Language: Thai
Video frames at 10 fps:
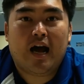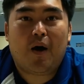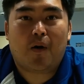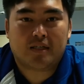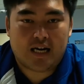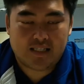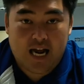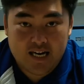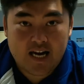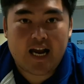ลาออกจาก
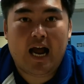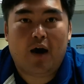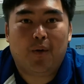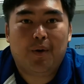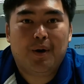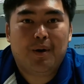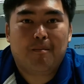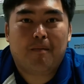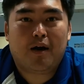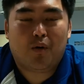สายนักข่าว
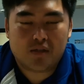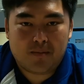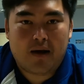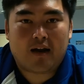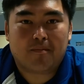มาลงสมั